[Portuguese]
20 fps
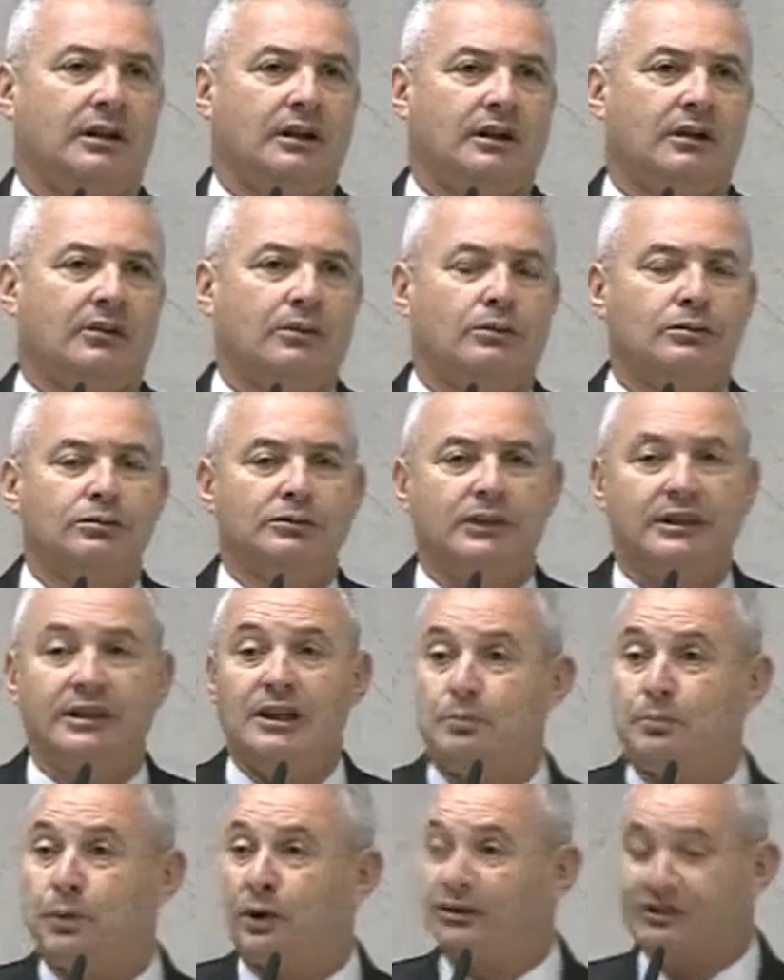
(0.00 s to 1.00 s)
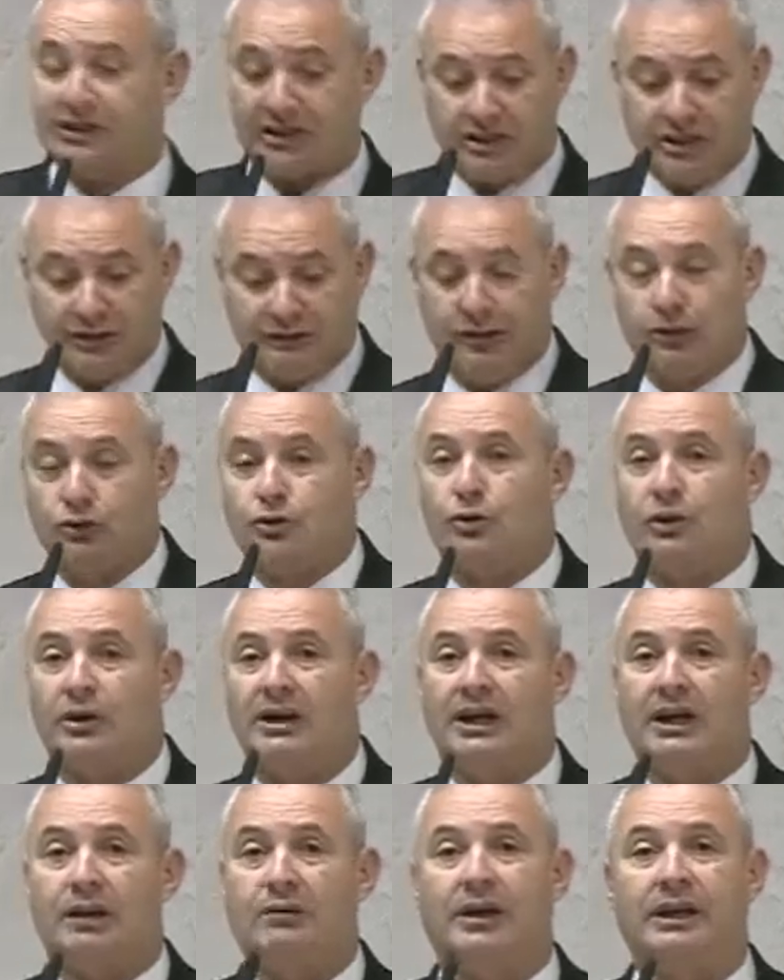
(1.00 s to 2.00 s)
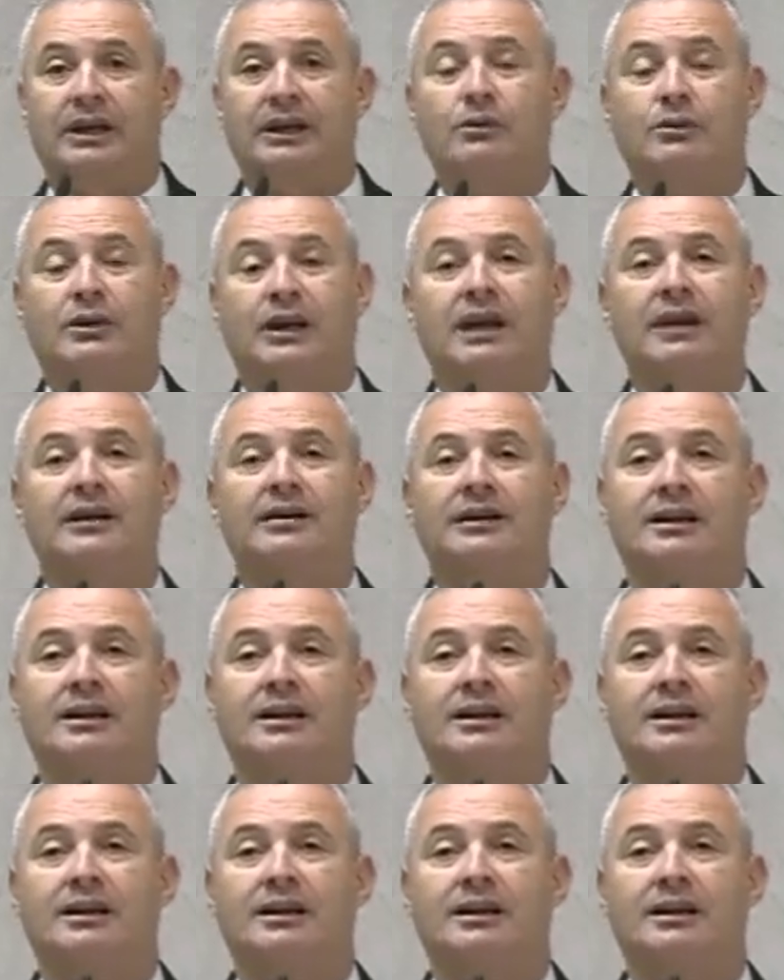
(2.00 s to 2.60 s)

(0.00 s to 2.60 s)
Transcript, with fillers: Eu, e depois a gente vê no jornal aí o quê?